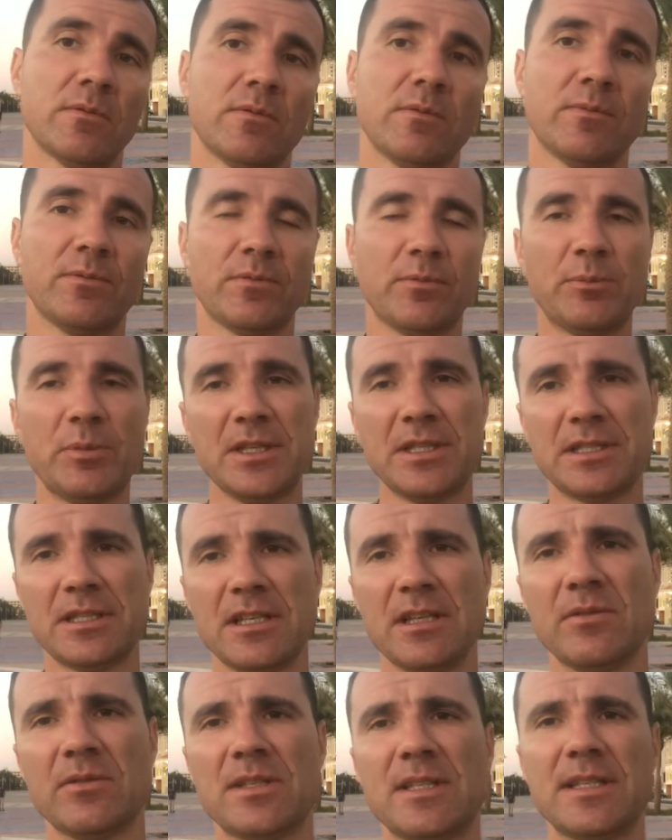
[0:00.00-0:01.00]
в
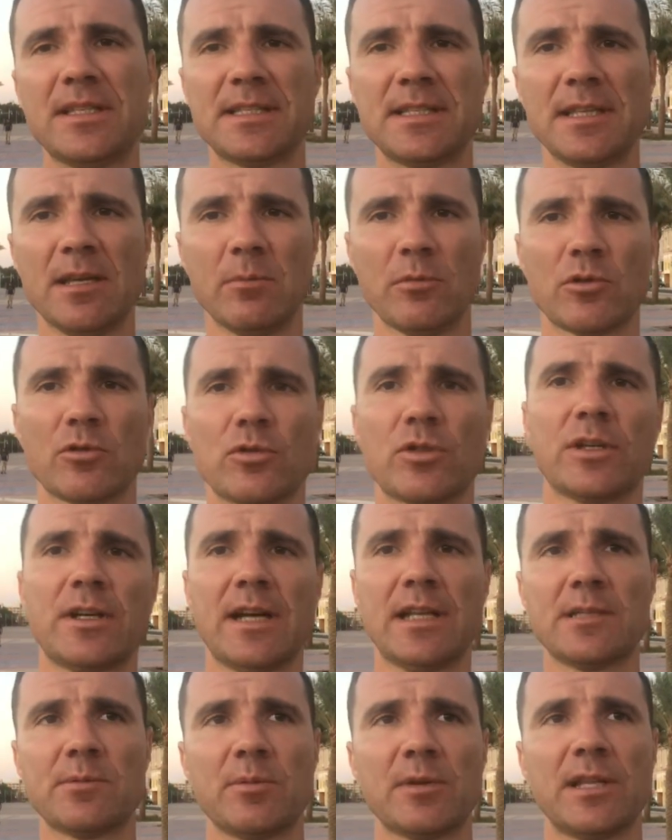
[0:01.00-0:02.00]
5-10 минут
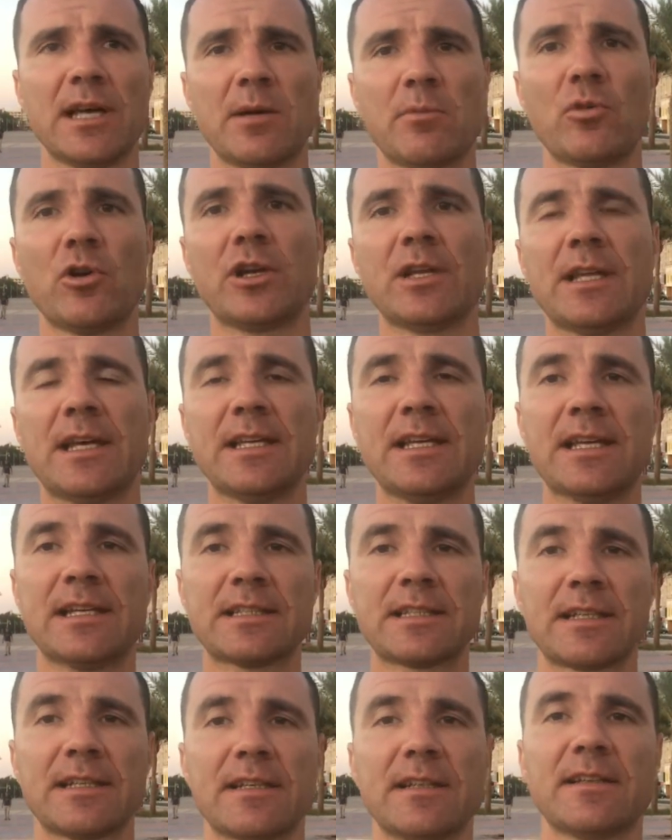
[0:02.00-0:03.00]
ходьбы до моря. На
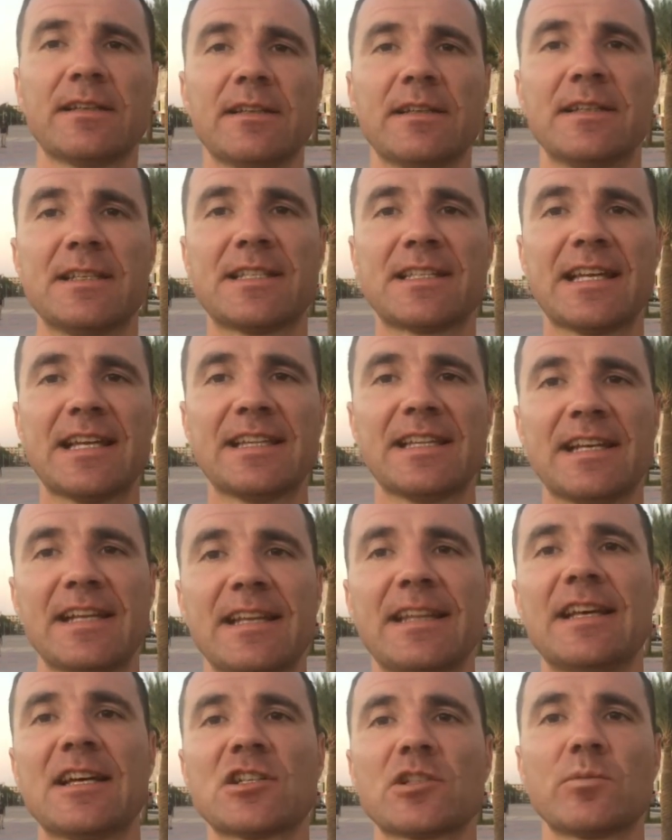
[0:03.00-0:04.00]
некоторые из отелей
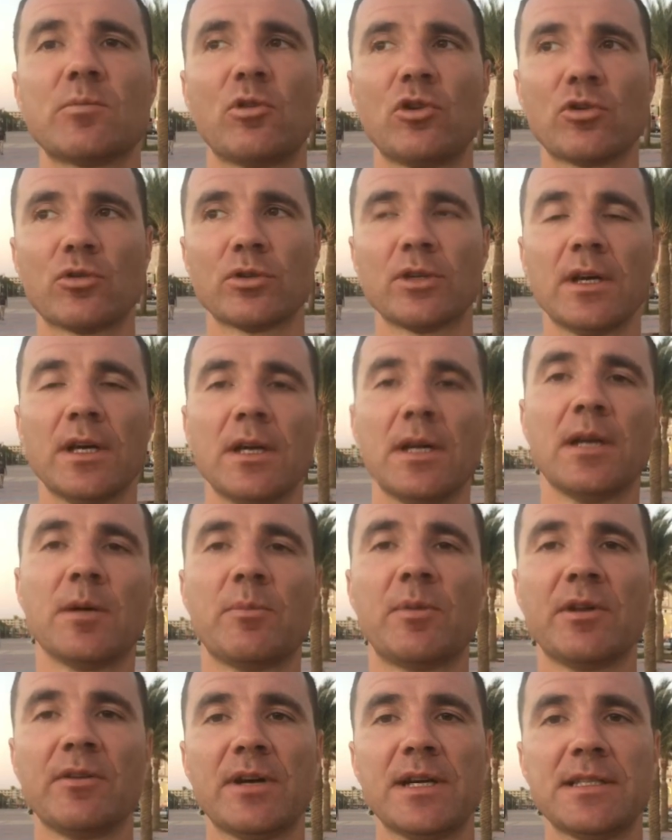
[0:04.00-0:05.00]
даже могут
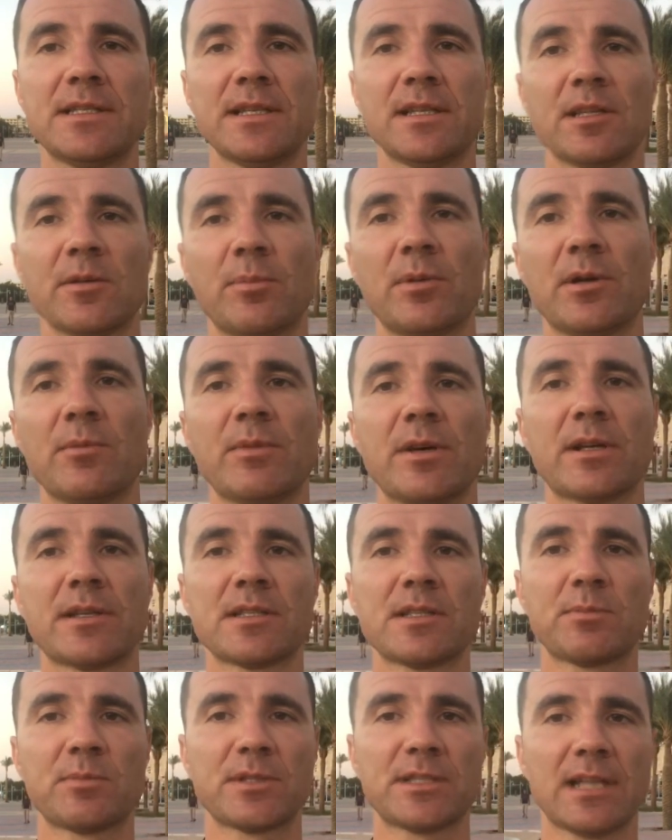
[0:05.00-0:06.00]
привозить, например, на
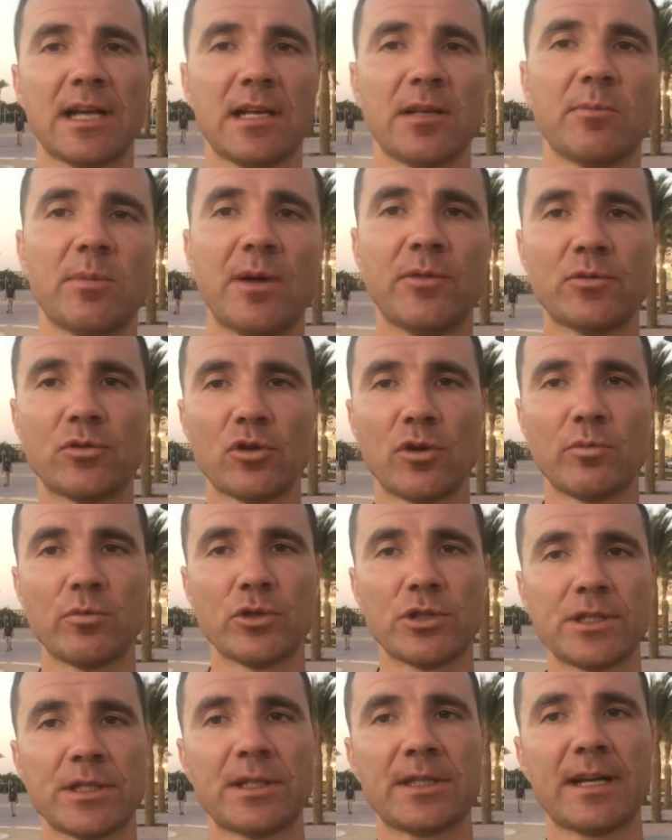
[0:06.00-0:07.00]
специальном
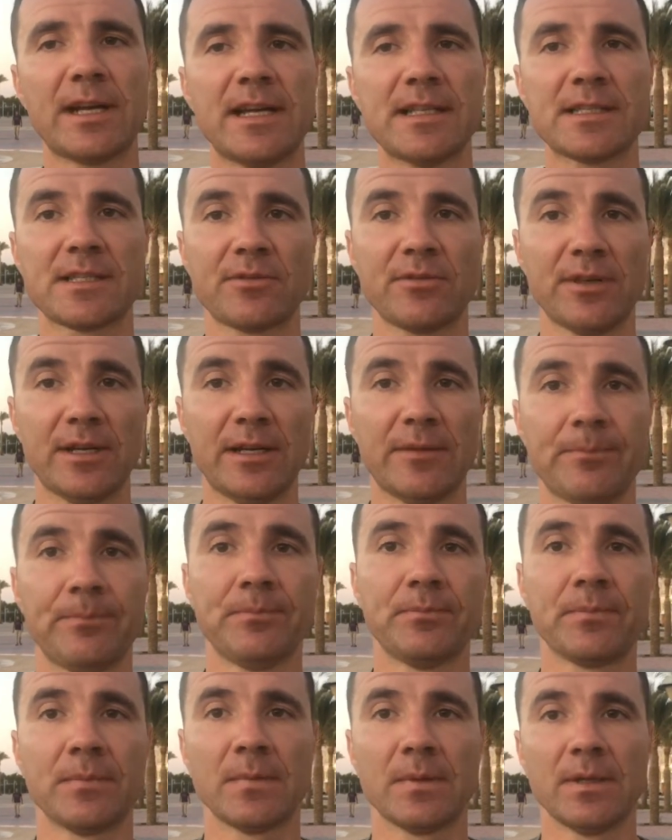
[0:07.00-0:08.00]
автобусе, трансфере.
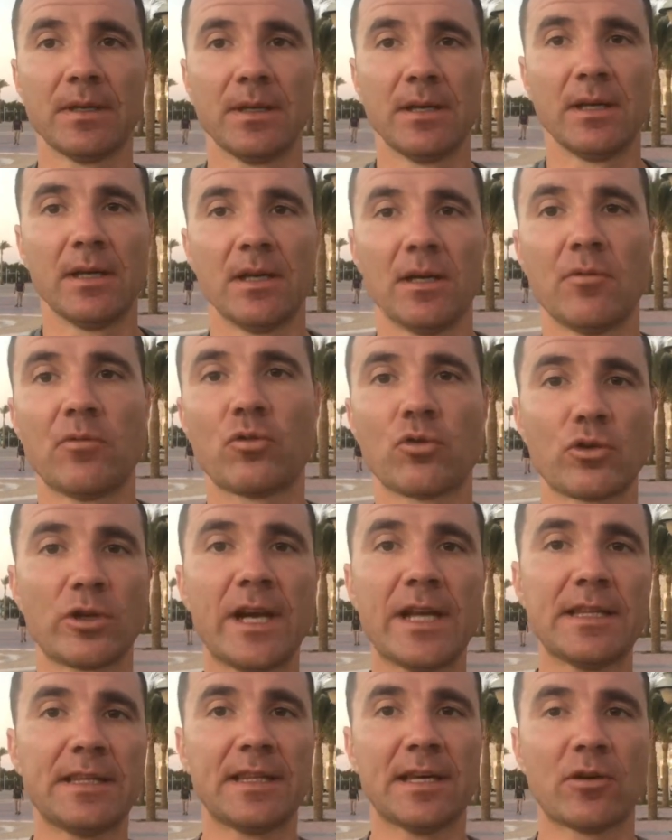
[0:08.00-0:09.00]
В
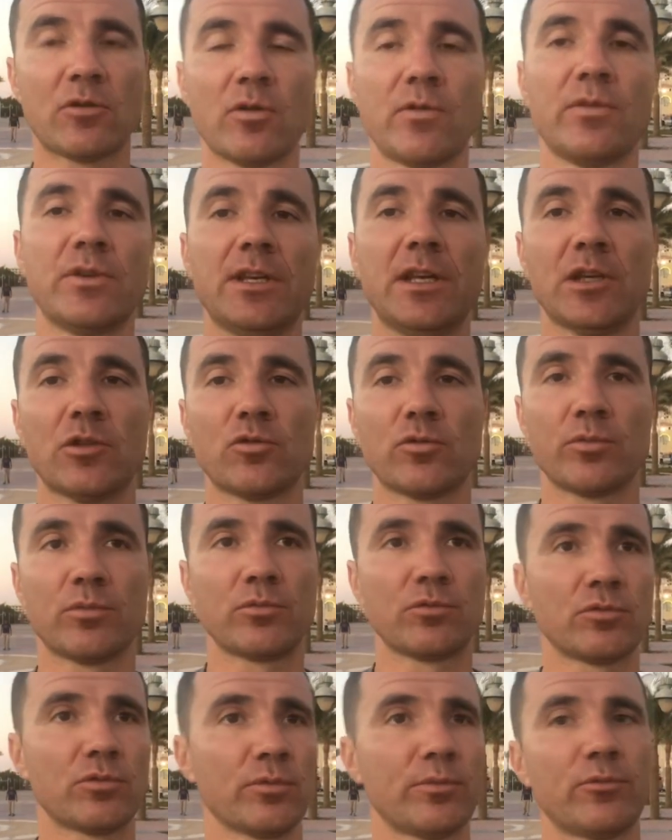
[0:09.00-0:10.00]
Хургаде такого нету.
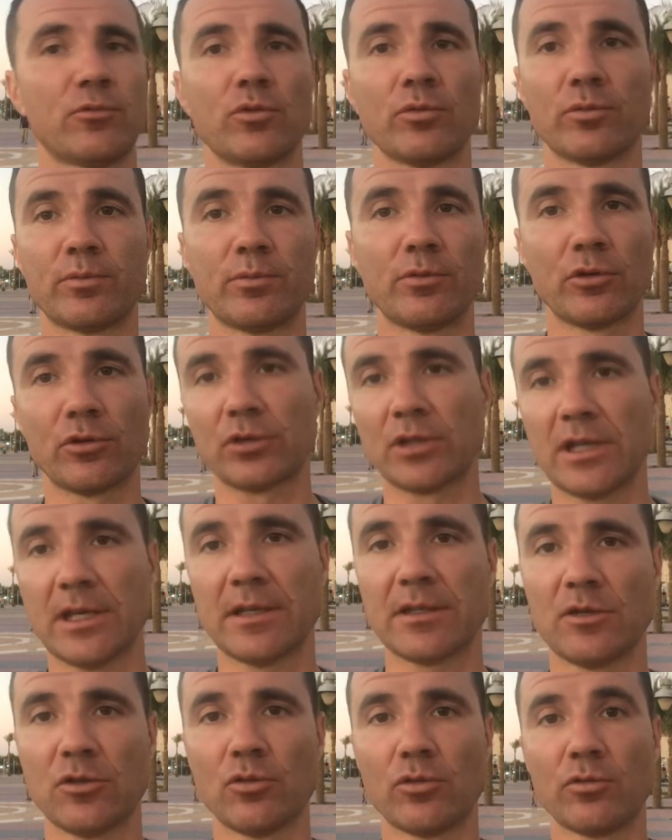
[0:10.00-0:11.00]
Тут, тут вот
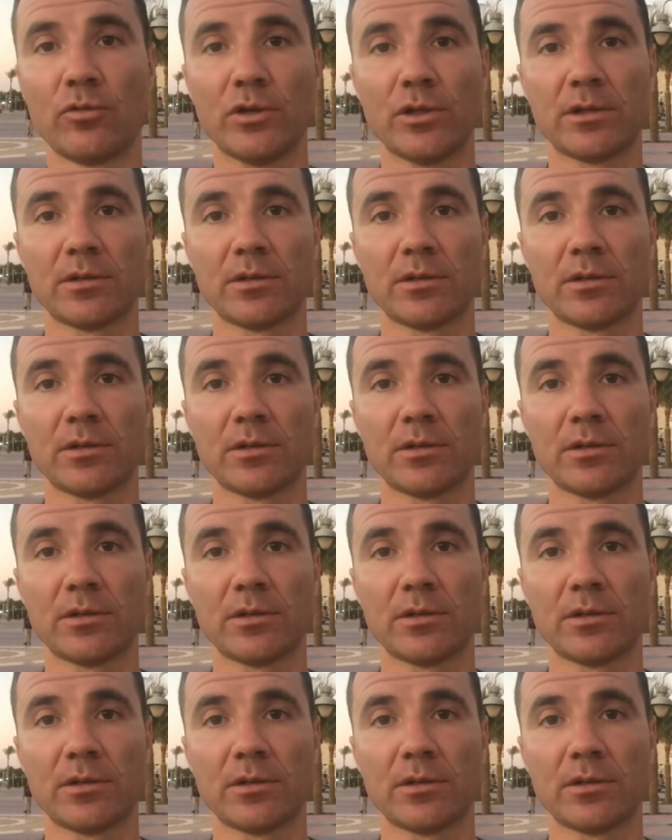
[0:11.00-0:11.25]
я иду вот,